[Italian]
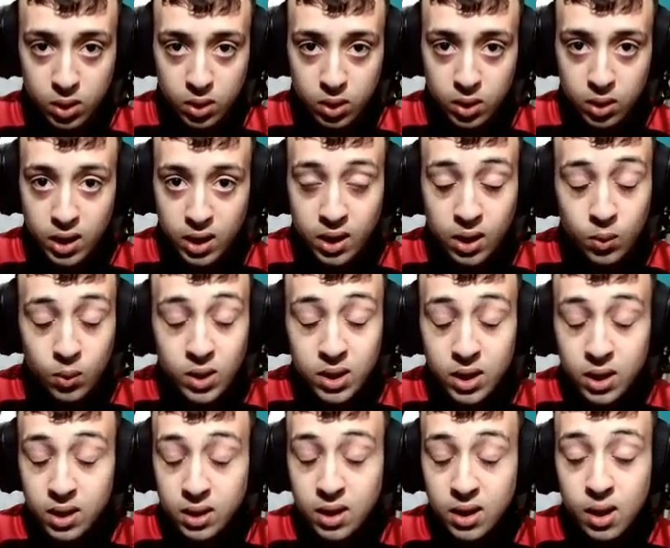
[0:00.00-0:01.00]
e che quindi
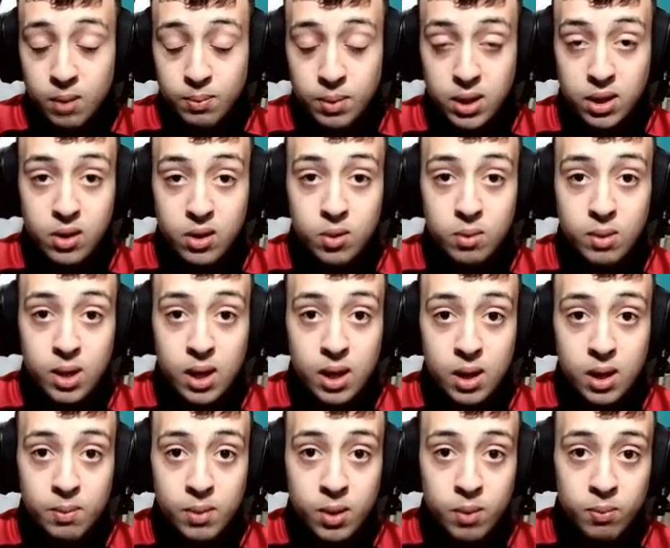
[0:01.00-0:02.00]
interpretano
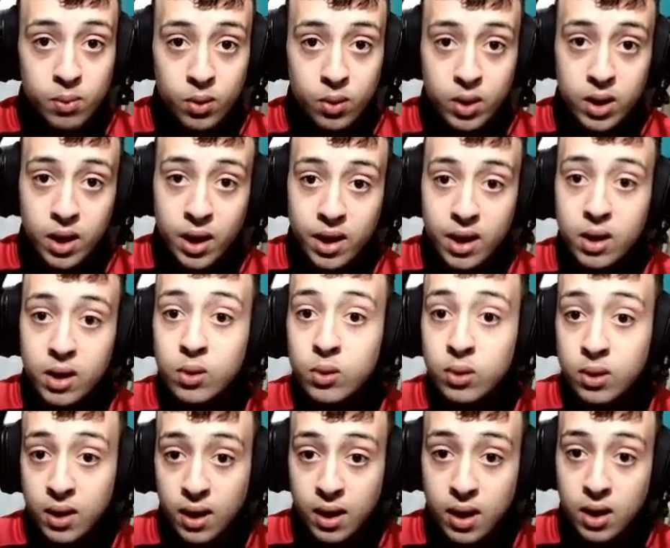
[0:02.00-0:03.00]
male per poi
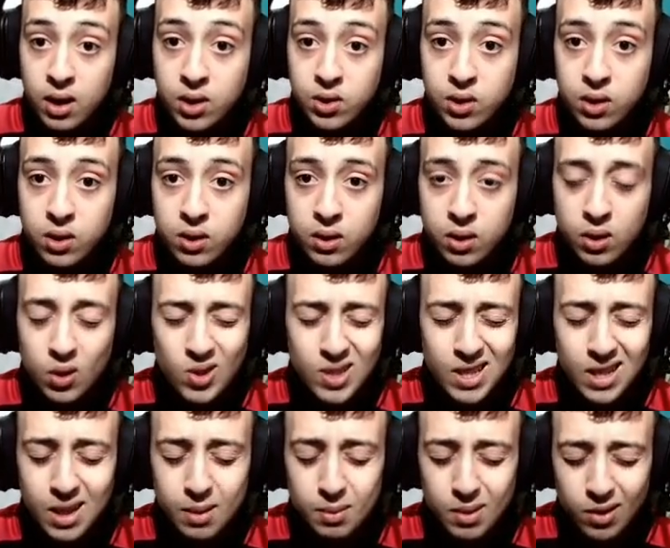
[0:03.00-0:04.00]
raccontare alla gente, cosa
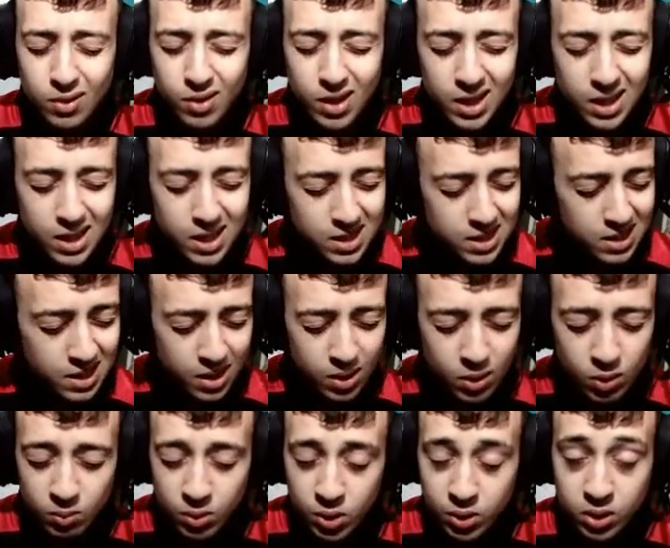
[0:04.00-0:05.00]
che mi fa incazzare in
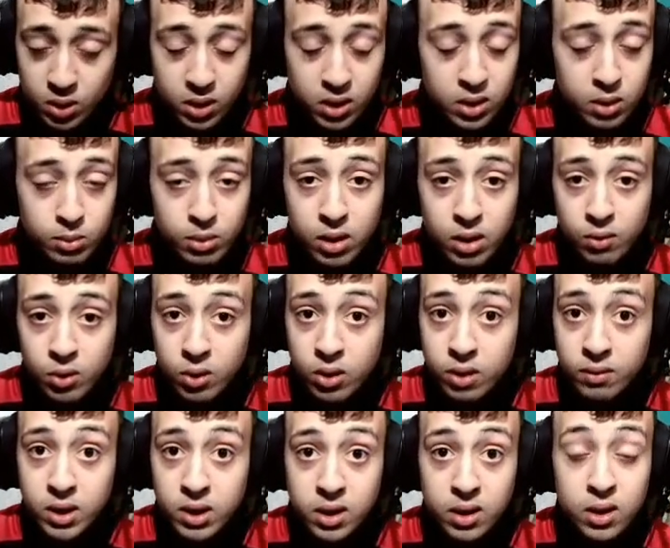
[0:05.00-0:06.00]
un modo incredibile, voi non
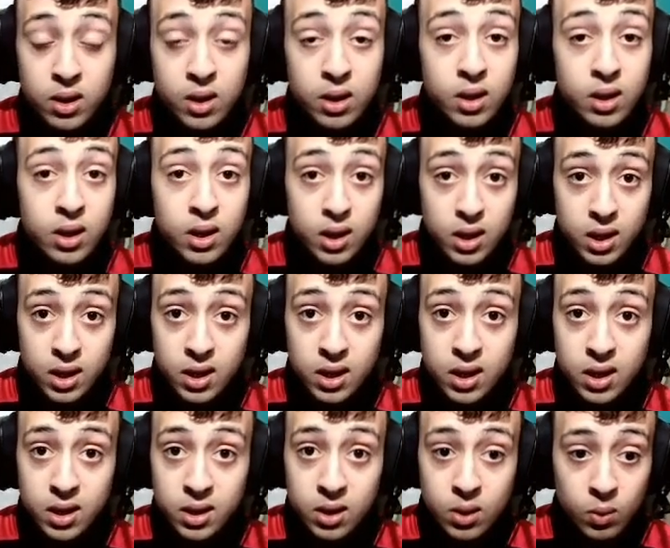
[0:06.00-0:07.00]
avete
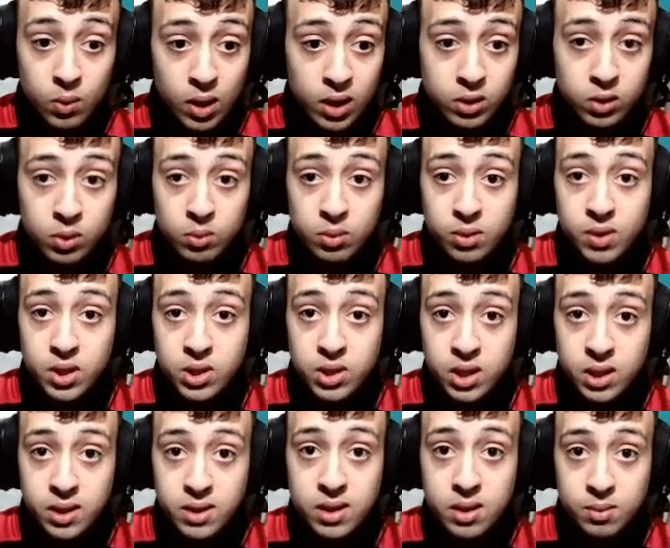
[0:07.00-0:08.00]
idea di quanto mi faccia
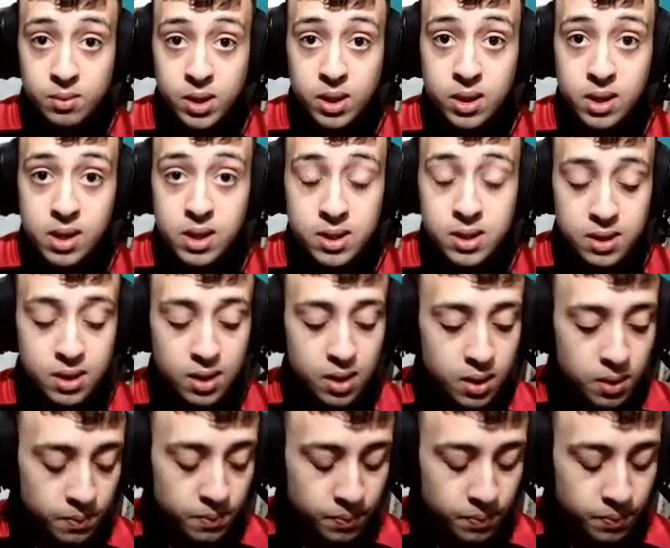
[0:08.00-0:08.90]
letteralmente incazzare.